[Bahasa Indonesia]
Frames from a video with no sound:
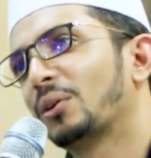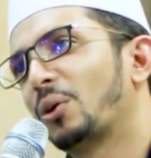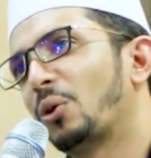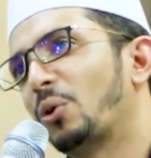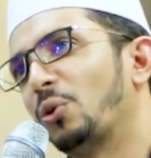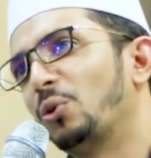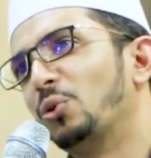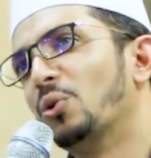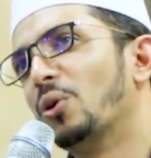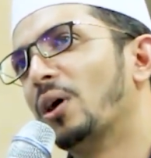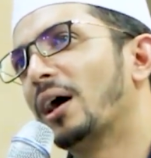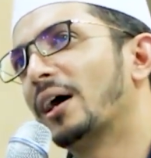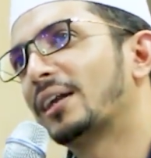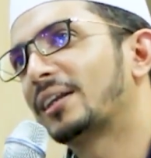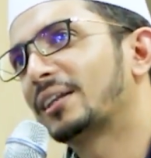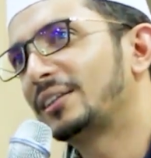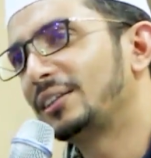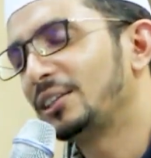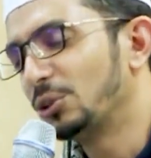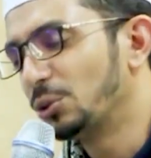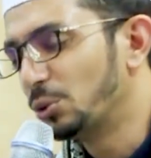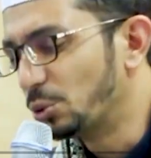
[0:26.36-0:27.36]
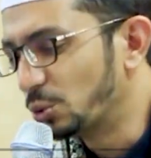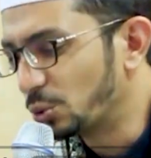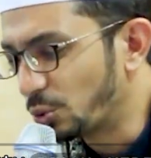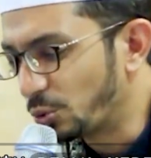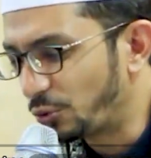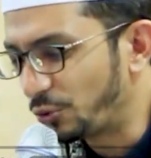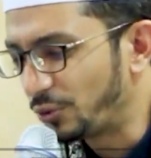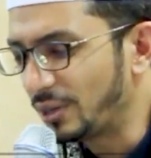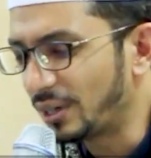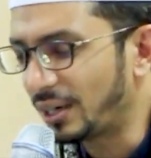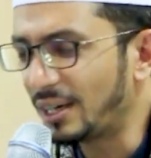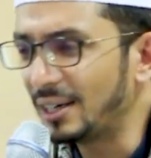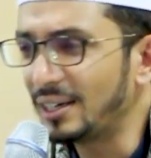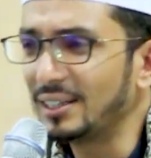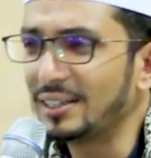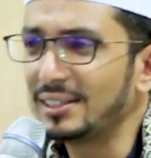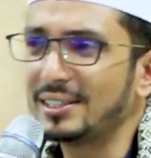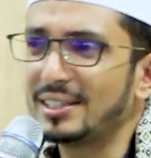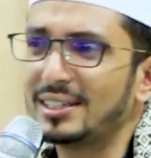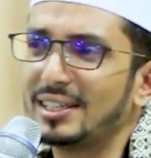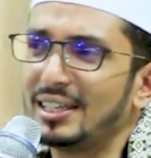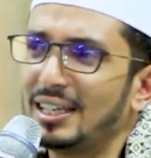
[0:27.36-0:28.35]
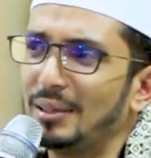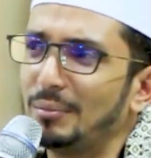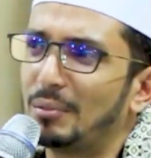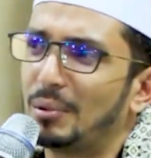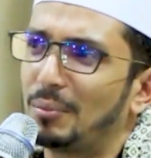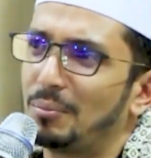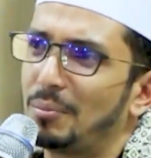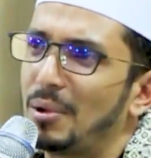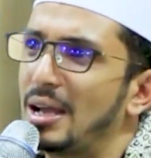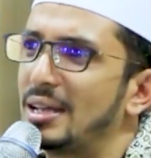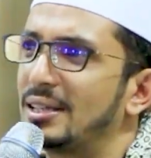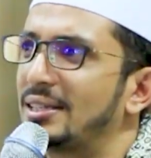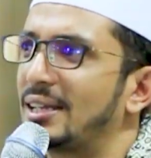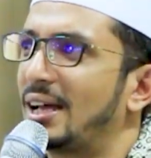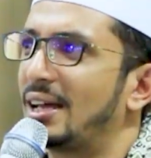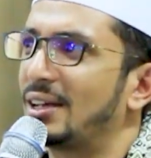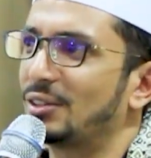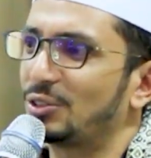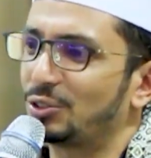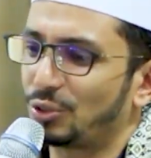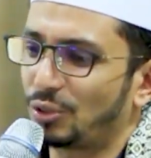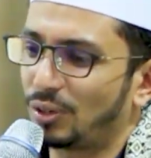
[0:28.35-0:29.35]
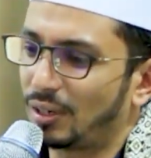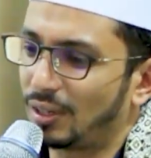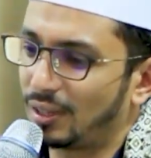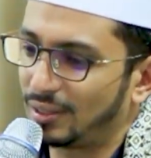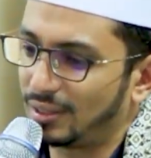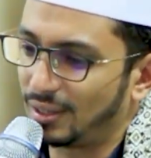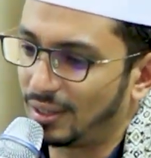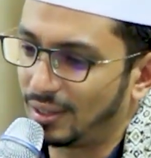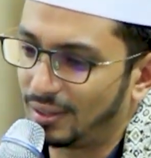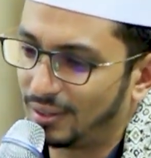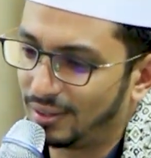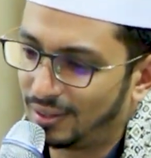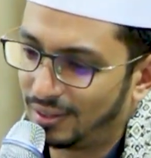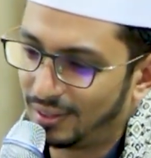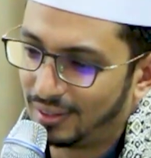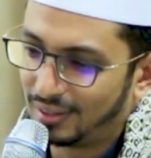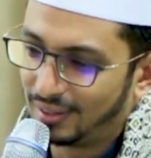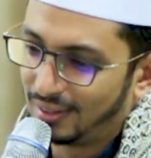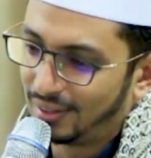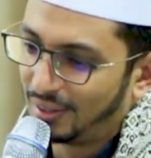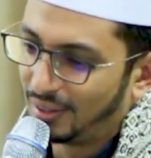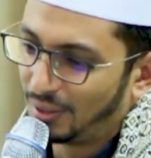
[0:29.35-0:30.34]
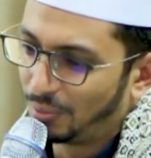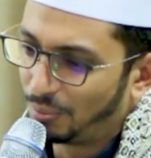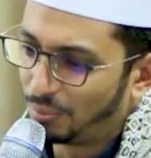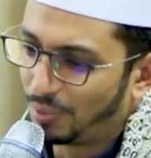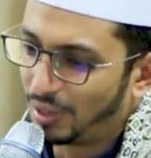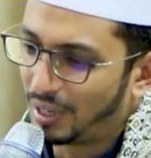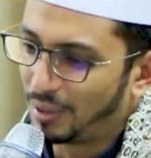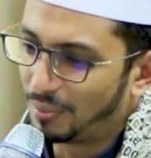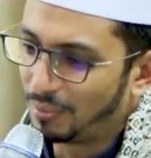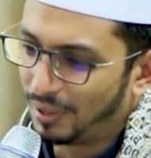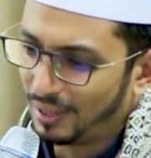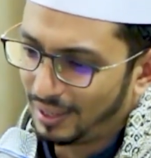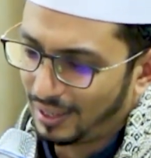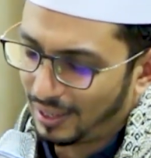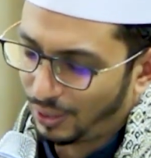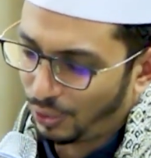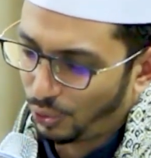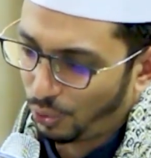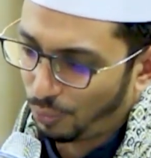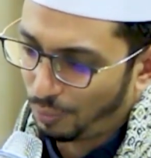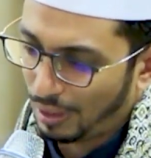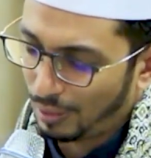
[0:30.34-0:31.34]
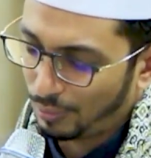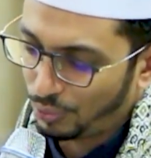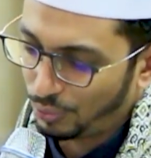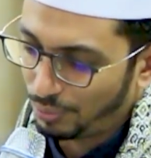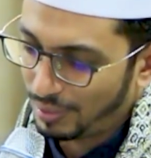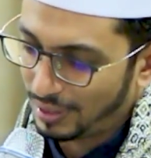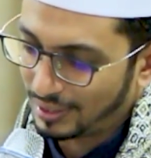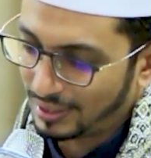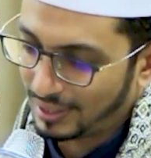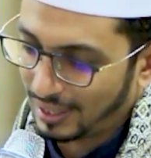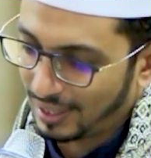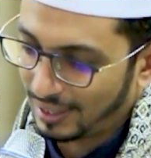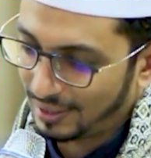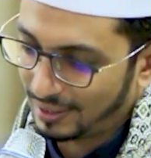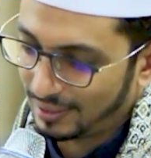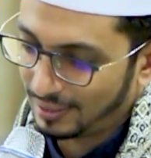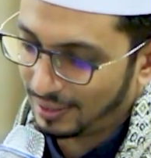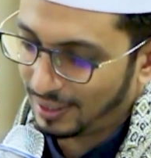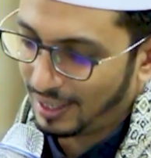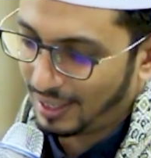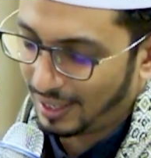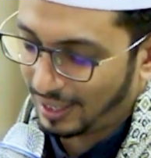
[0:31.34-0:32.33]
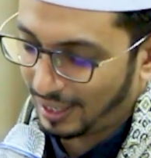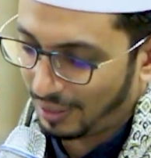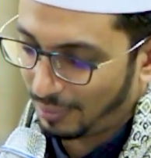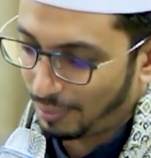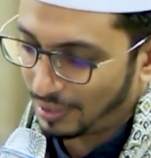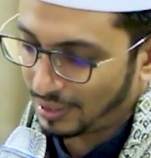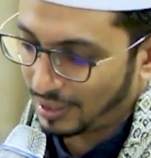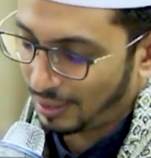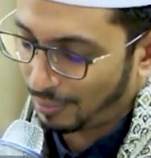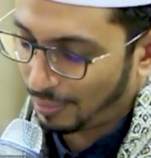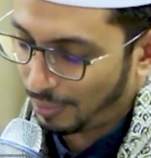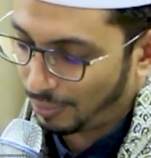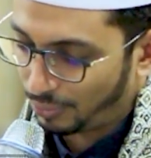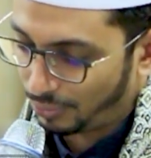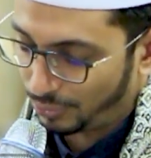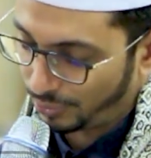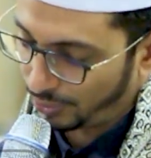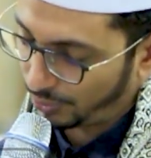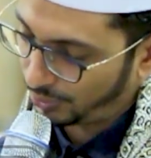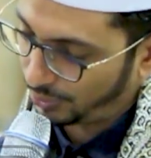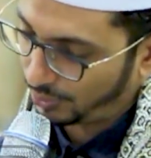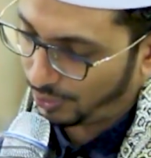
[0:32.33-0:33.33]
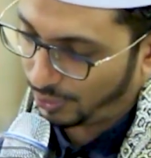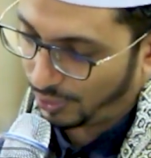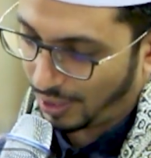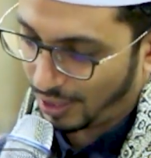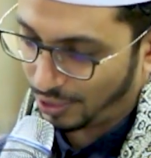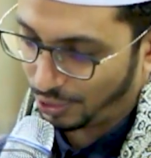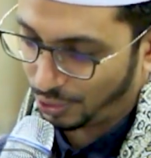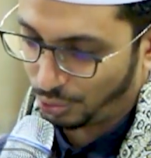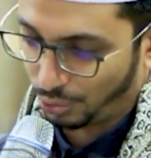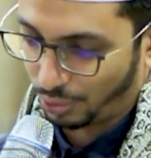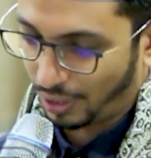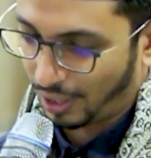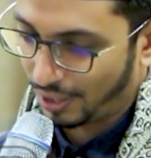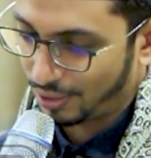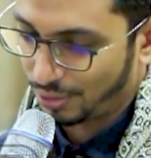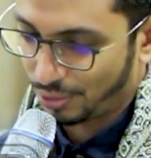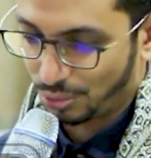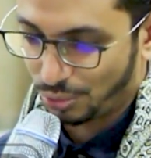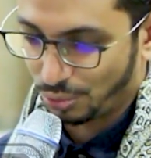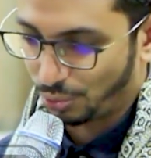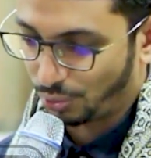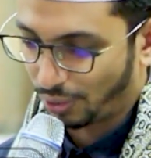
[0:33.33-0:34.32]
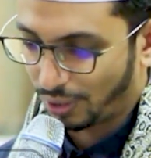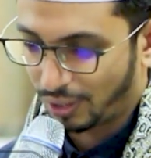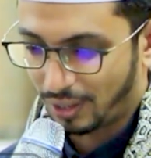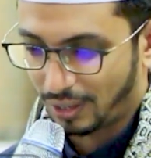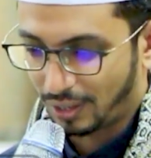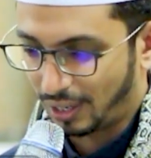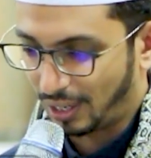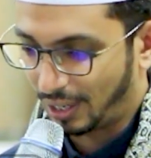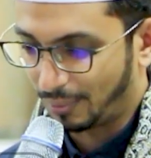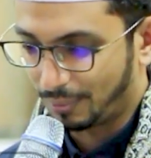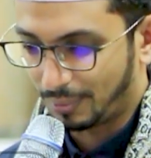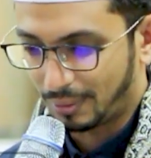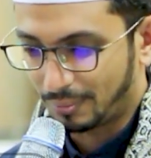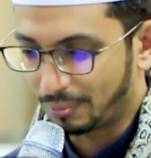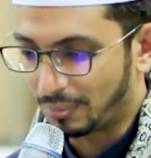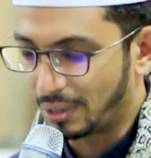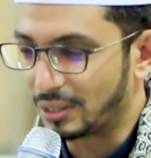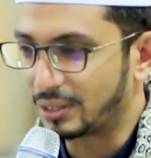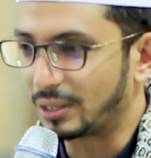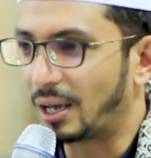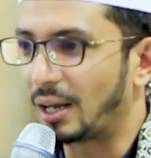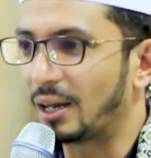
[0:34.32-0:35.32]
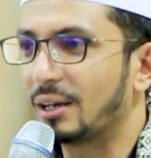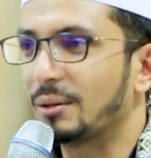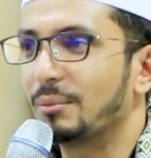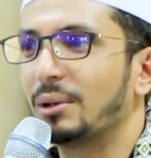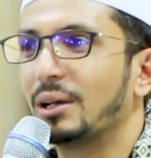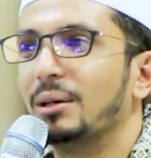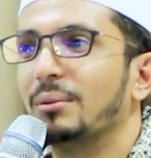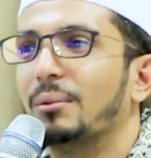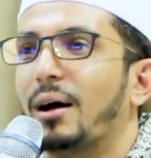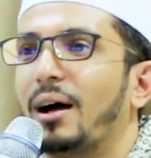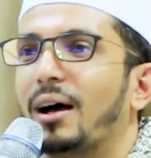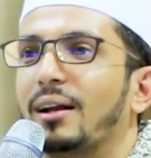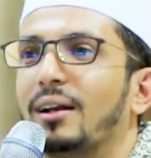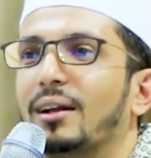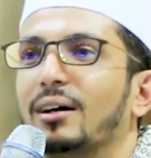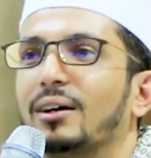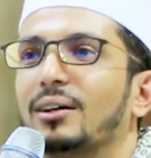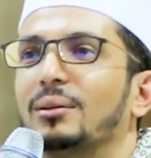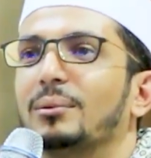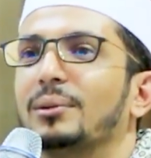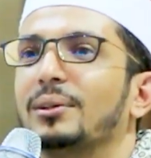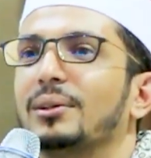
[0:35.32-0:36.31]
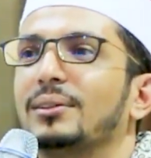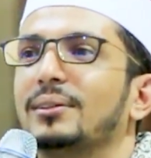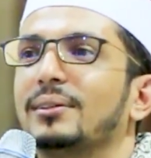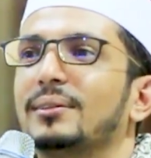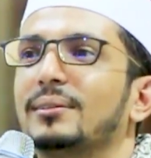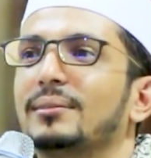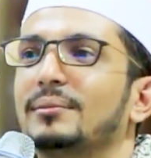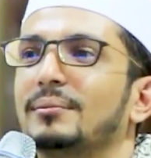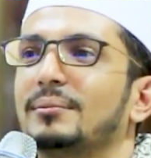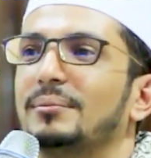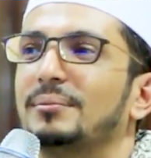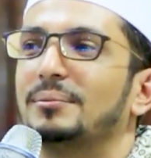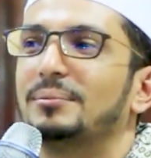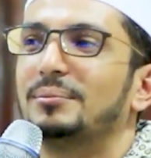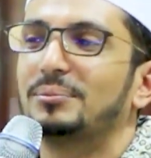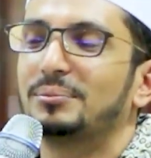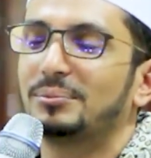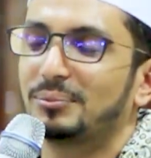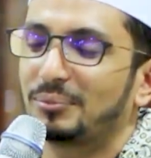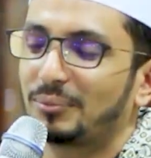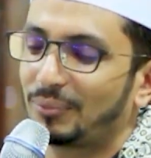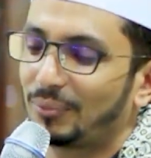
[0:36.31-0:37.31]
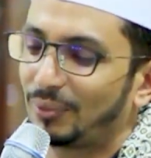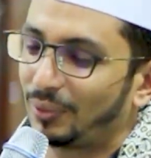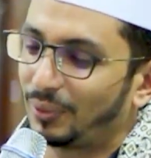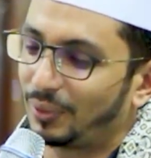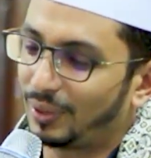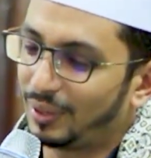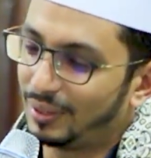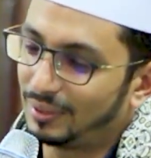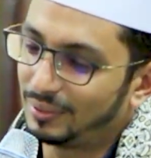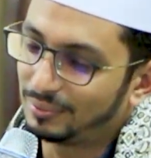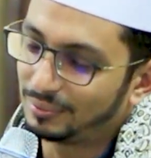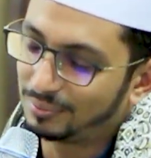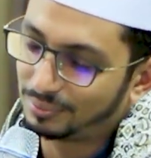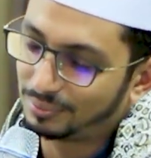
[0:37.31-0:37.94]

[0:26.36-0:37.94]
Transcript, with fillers: Kudu ngerti huruf dia kan dia jadi imam bacaan sholatnya. Bagaimana kalau makmum bacaan dengerin bacaan imam? Allah ancur-ancuran nih imam bacaannya bagaimana? allah Ya,